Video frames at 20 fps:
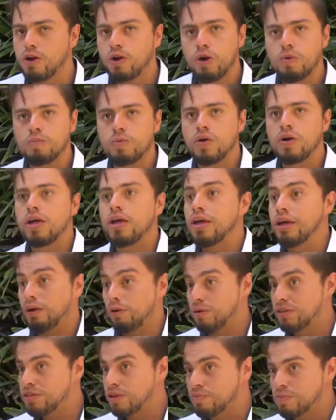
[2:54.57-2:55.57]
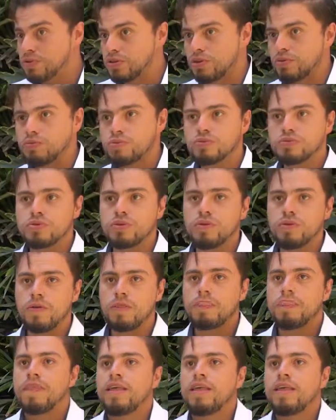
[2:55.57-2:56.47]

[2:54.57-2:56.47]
como no estamos a gusto,